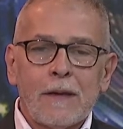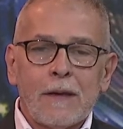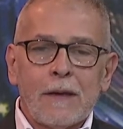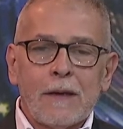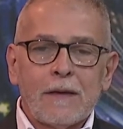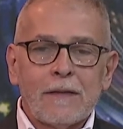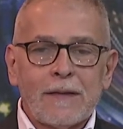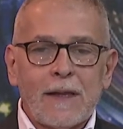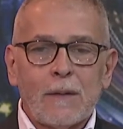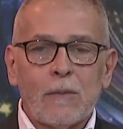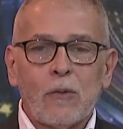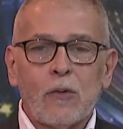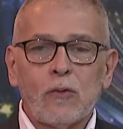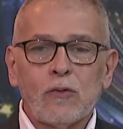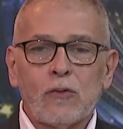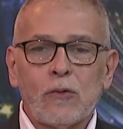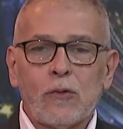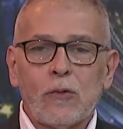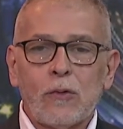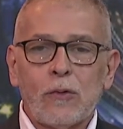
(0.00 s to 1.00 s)

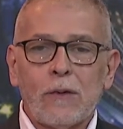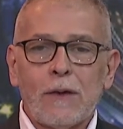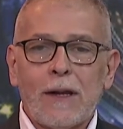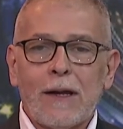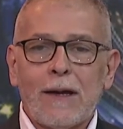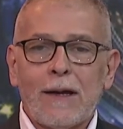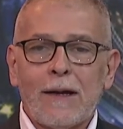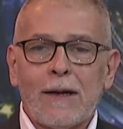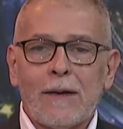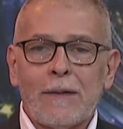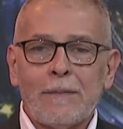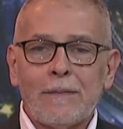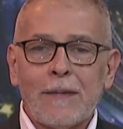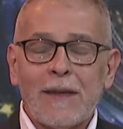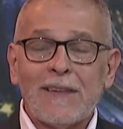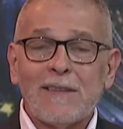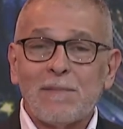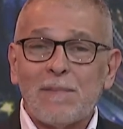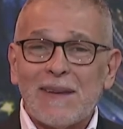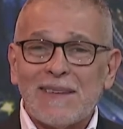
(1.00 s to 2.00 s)
Estamos con la
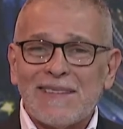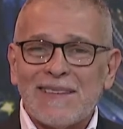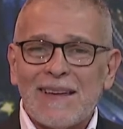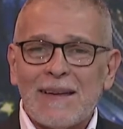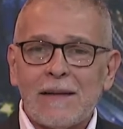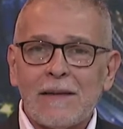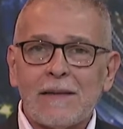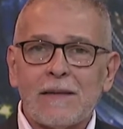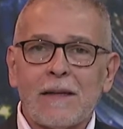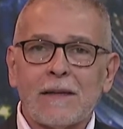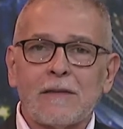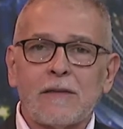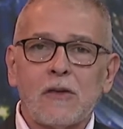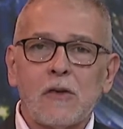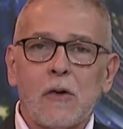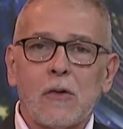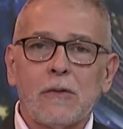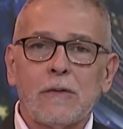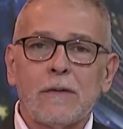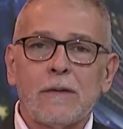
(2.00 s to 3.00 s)

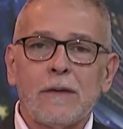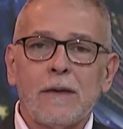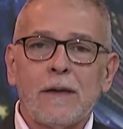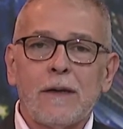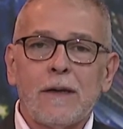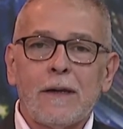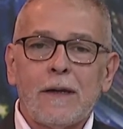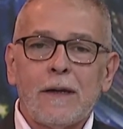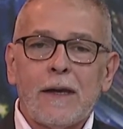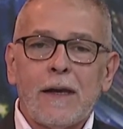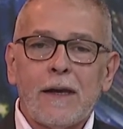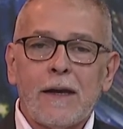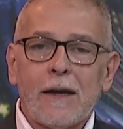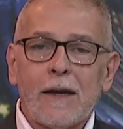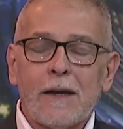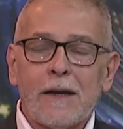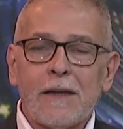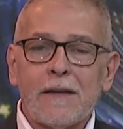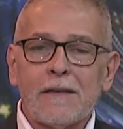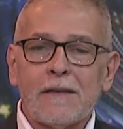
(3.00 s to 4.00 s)
especialización en
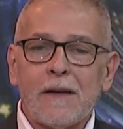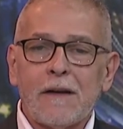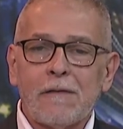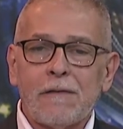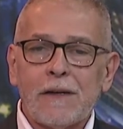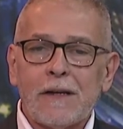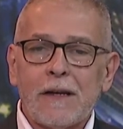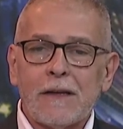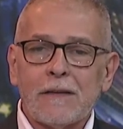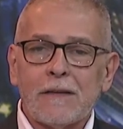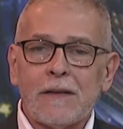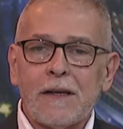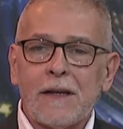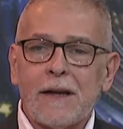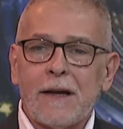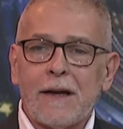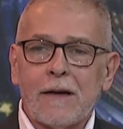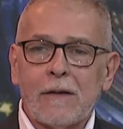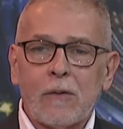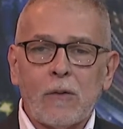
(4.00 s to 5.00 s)
gerencia
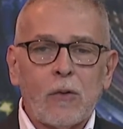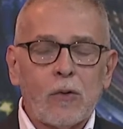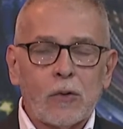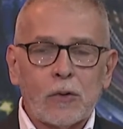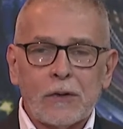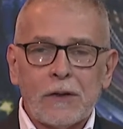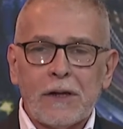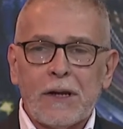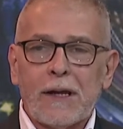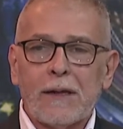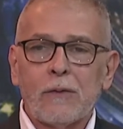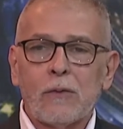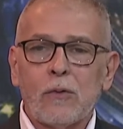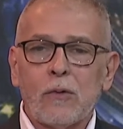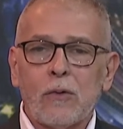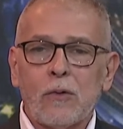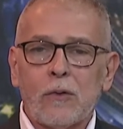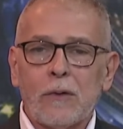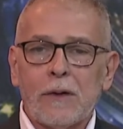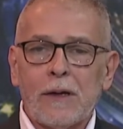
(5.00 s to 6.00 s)
financiera,
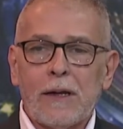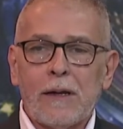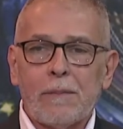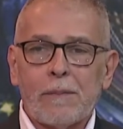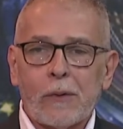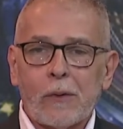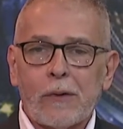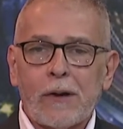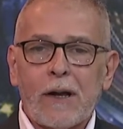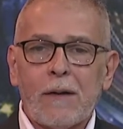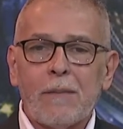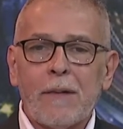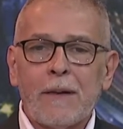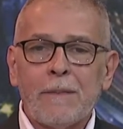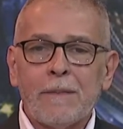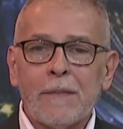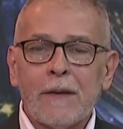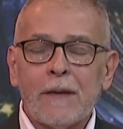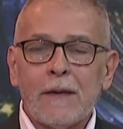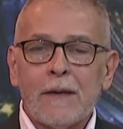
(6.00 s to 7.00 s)
coordinando el
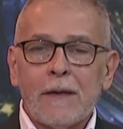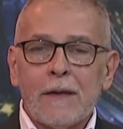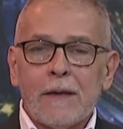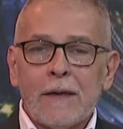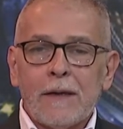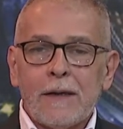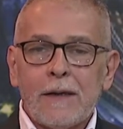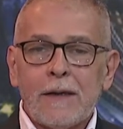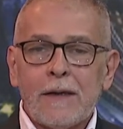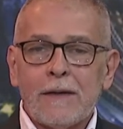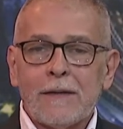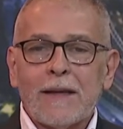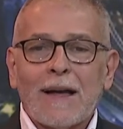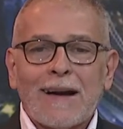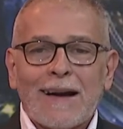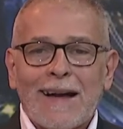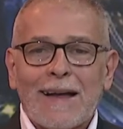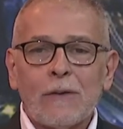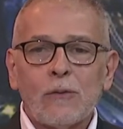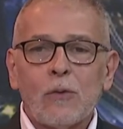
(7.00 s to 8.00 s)
programa y
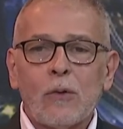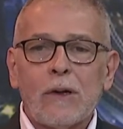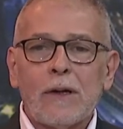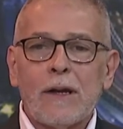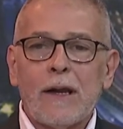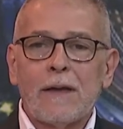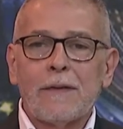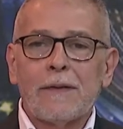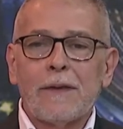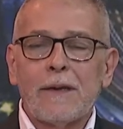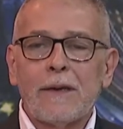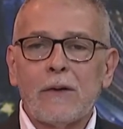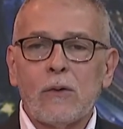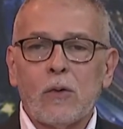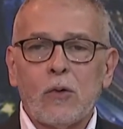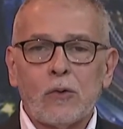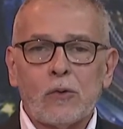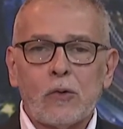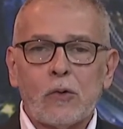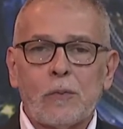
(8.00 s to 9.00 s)
sacando adelante
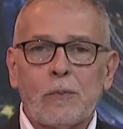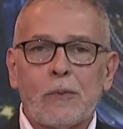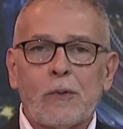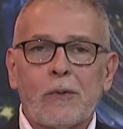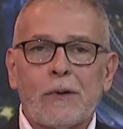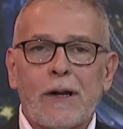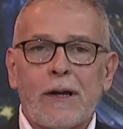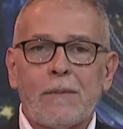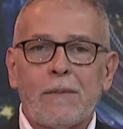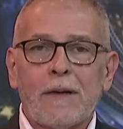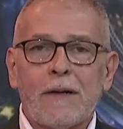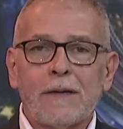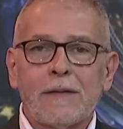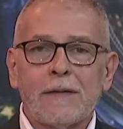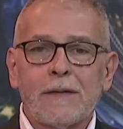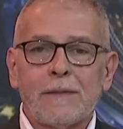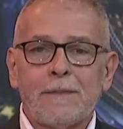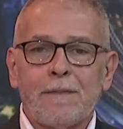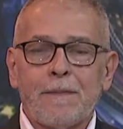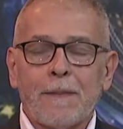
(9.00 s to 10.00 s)
otros
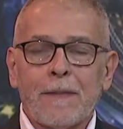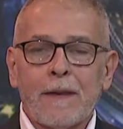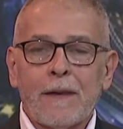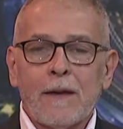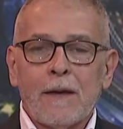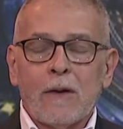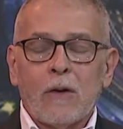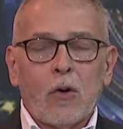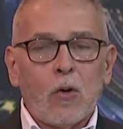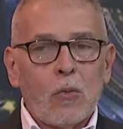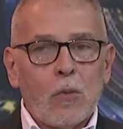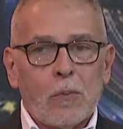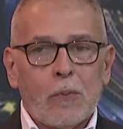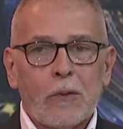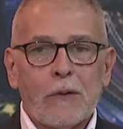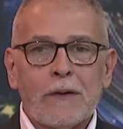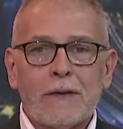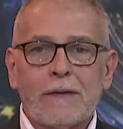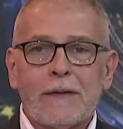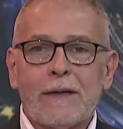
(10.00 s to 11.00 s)
programas como
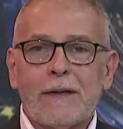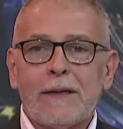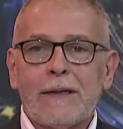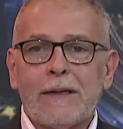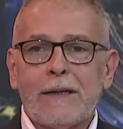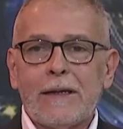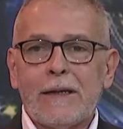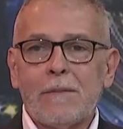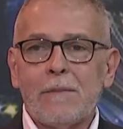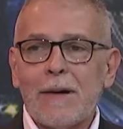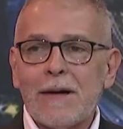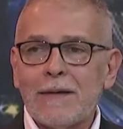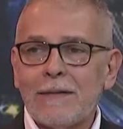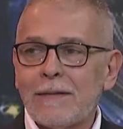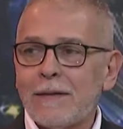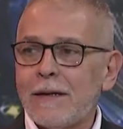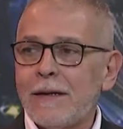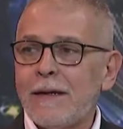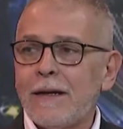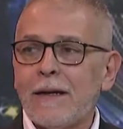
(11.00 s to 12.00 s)
puede ser el de
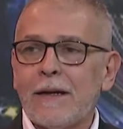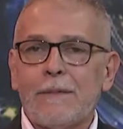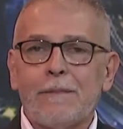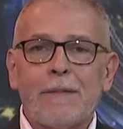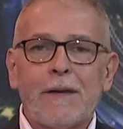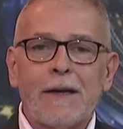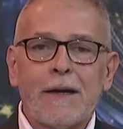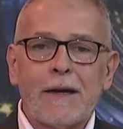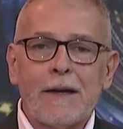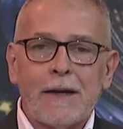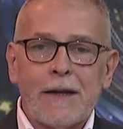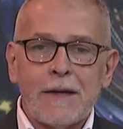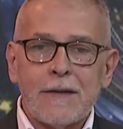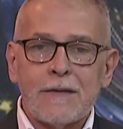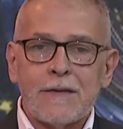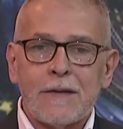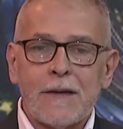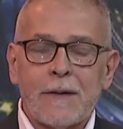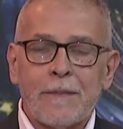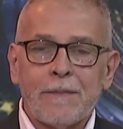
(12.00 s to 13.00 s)
maestría en
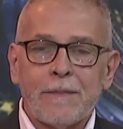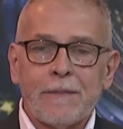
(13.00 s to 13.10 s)
gerencia.